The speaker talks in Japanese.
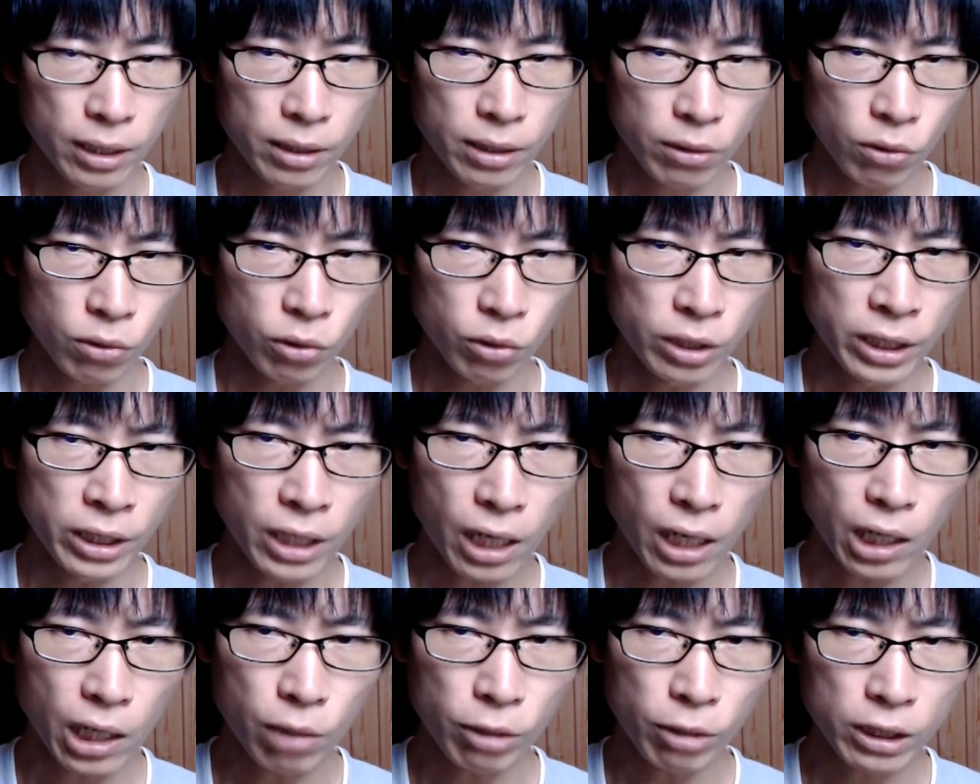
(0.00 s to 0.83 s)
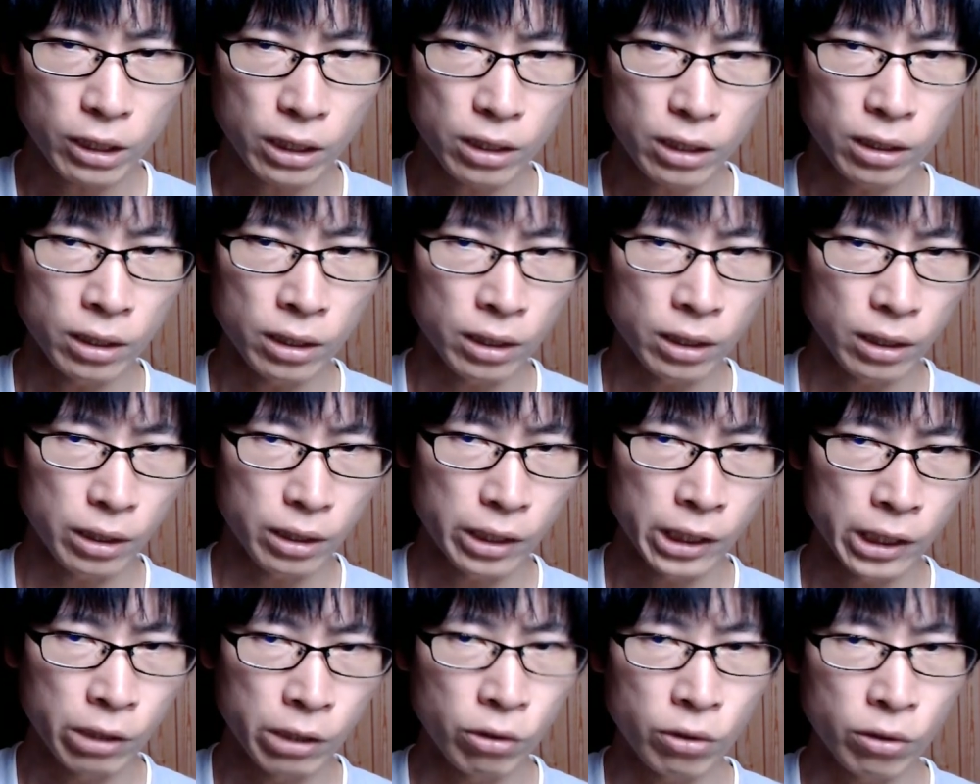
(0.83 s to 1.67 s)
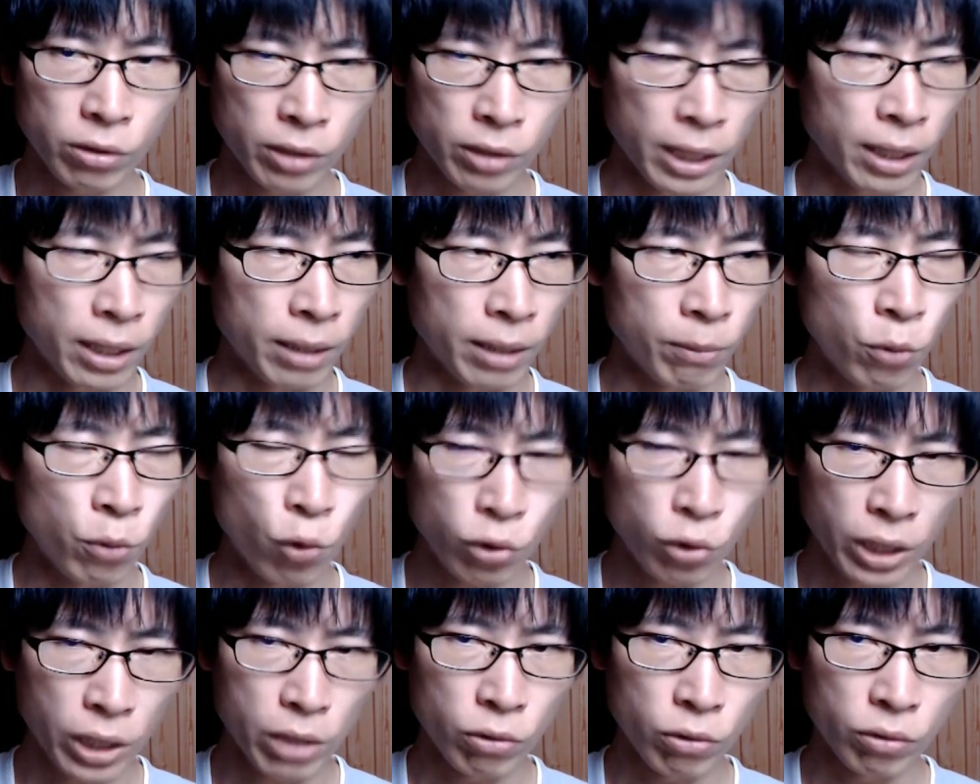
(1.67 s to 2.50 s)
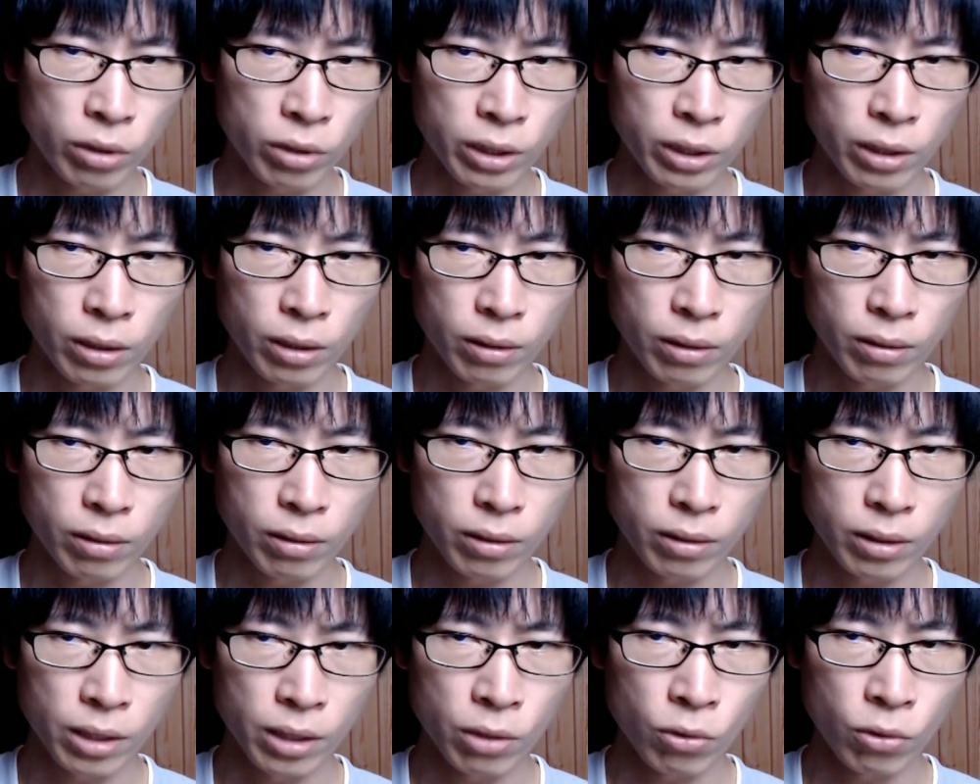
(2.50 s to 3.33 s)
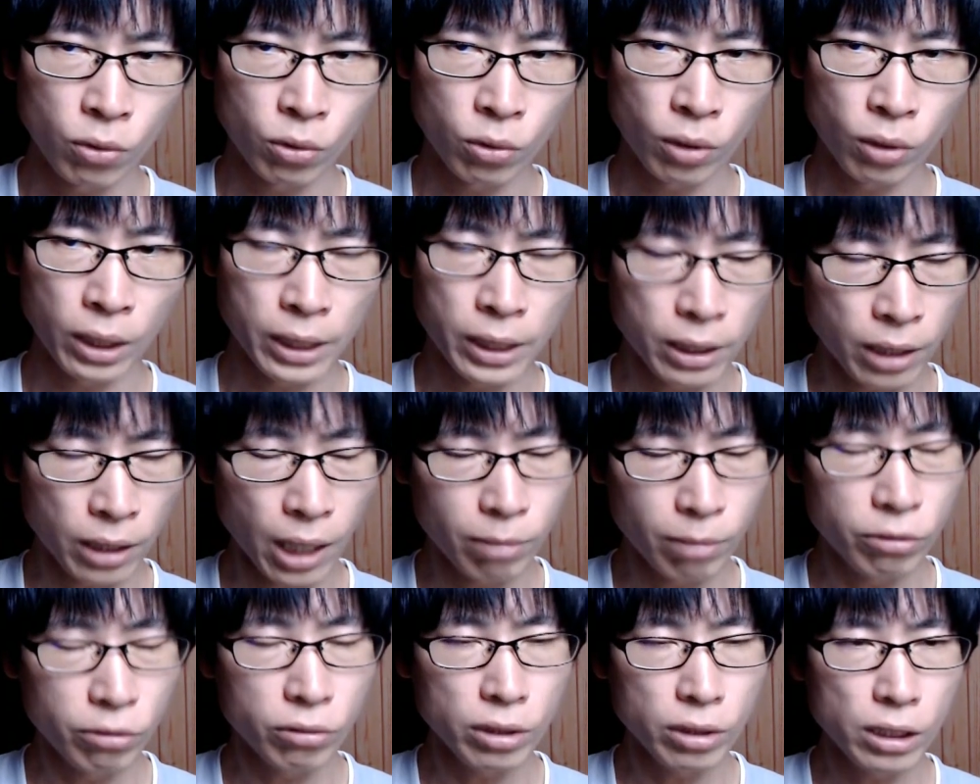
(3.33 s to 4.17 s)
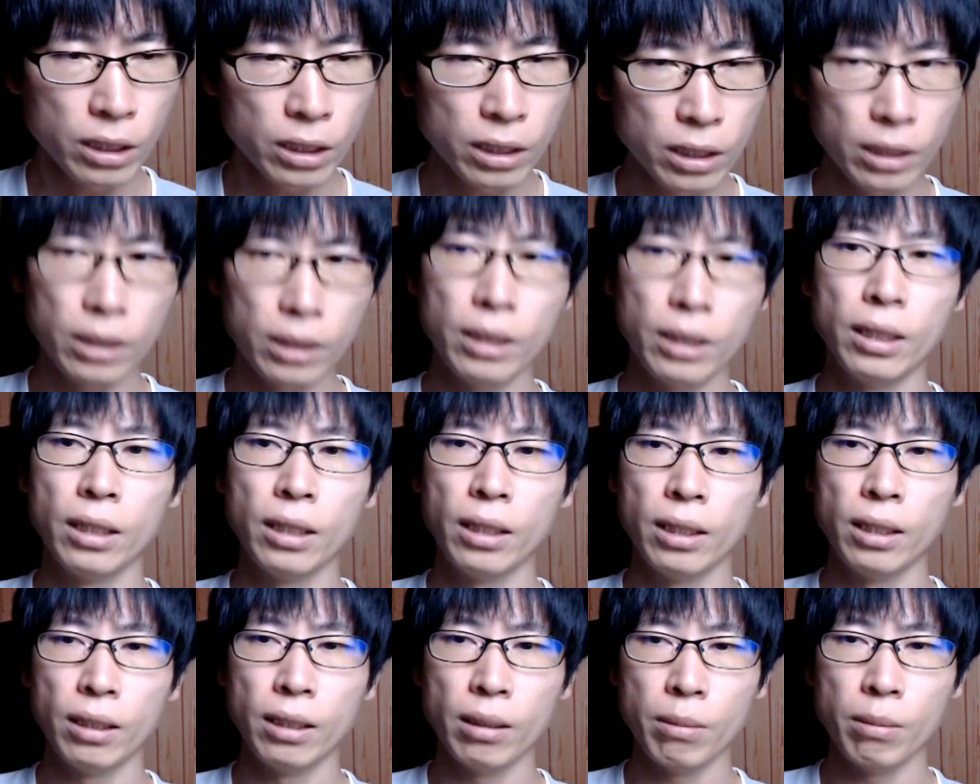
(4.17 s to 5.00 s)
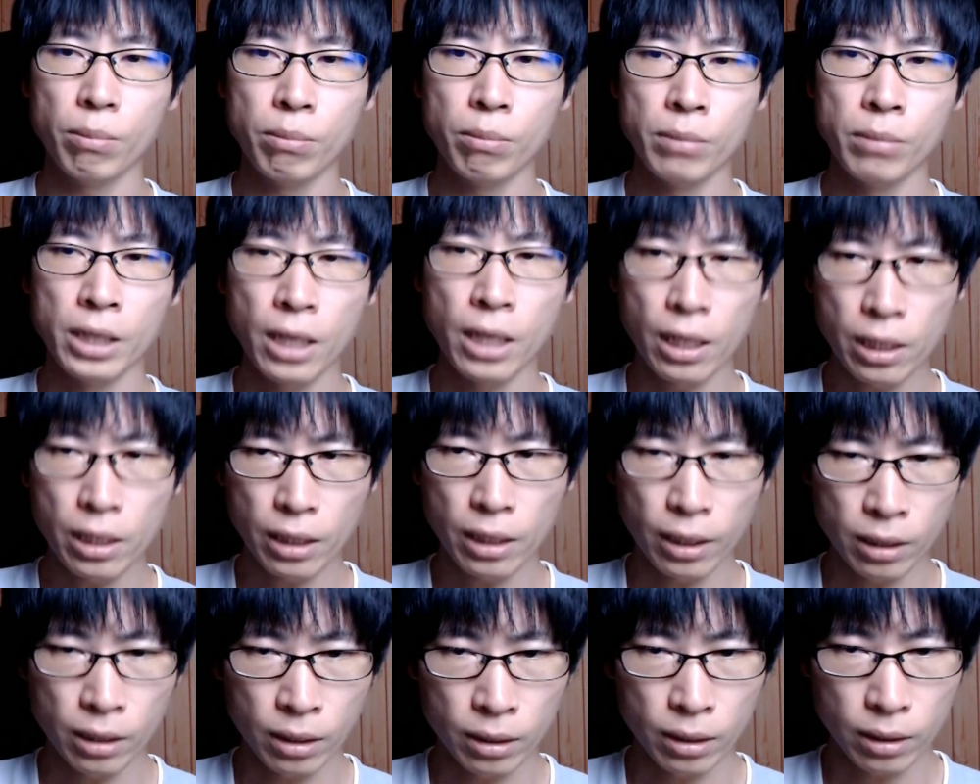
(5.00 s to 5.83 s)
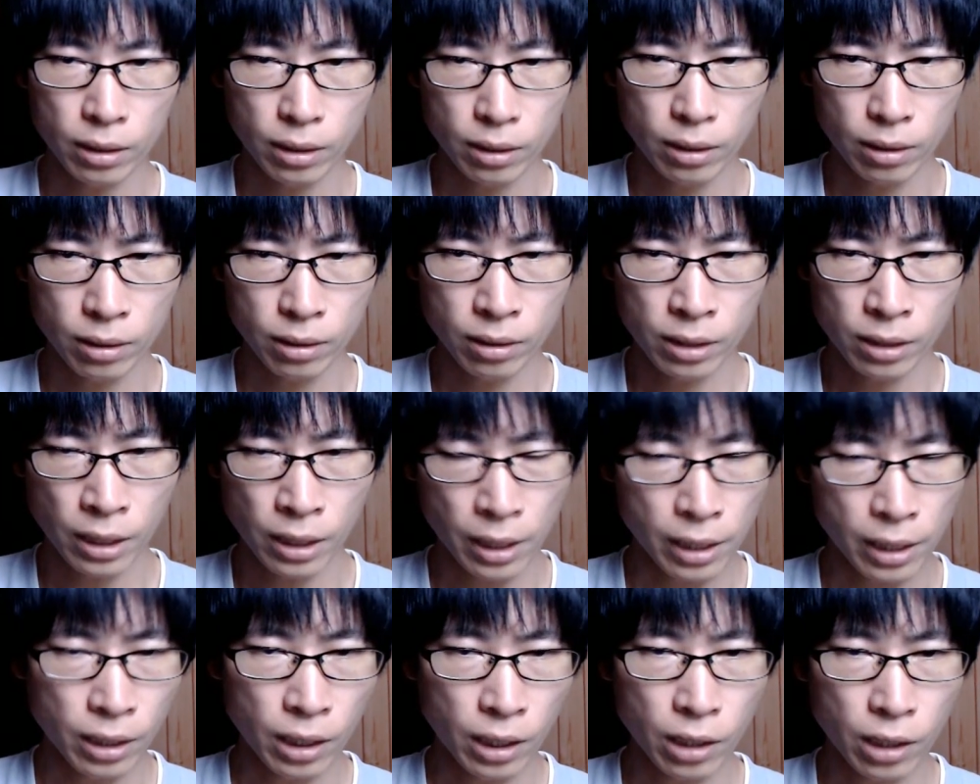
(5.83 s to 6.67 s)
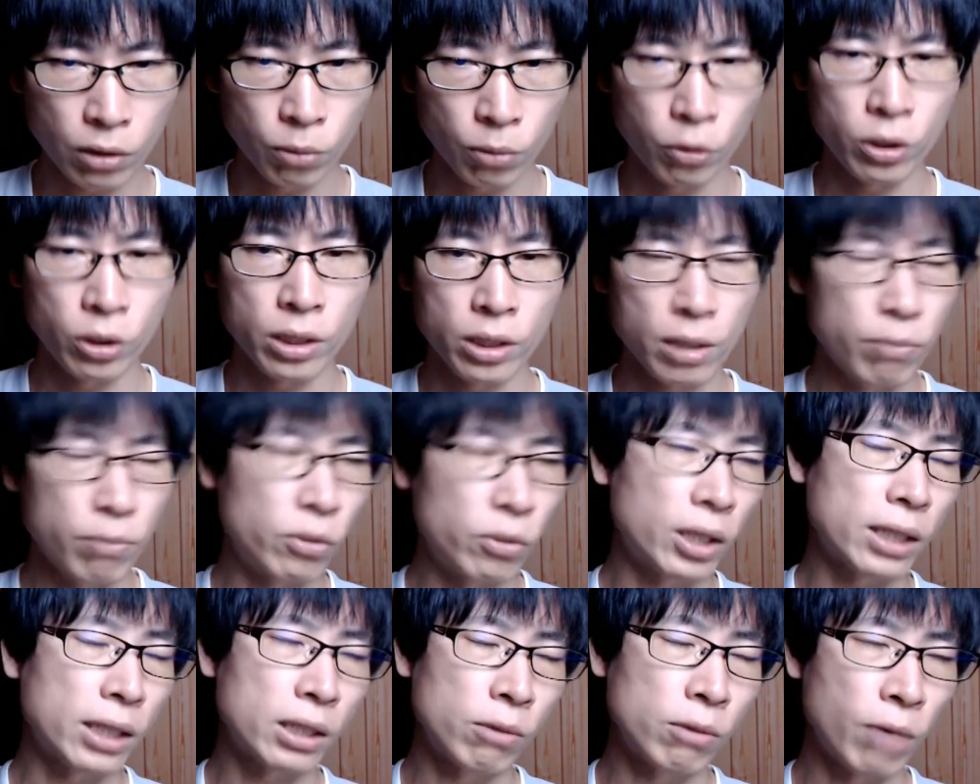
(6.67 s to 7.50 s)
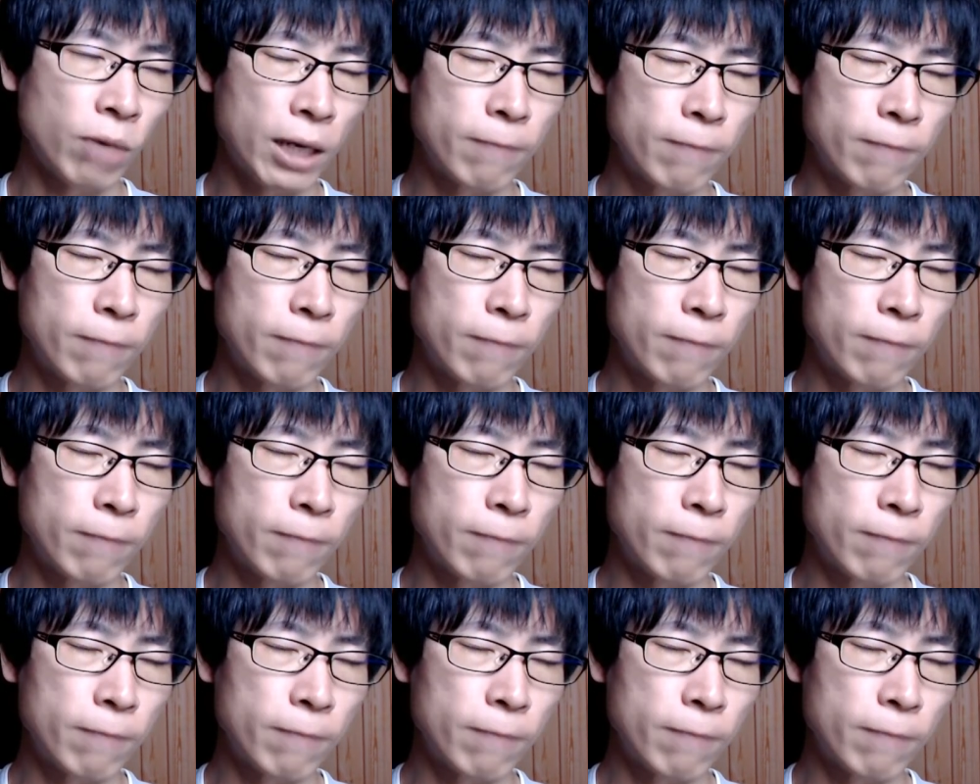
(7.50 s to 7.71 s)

そのいかがわしい医術で儲けるっていうことがね、多分に見られたんじゃないかなと思うんですね、昔は。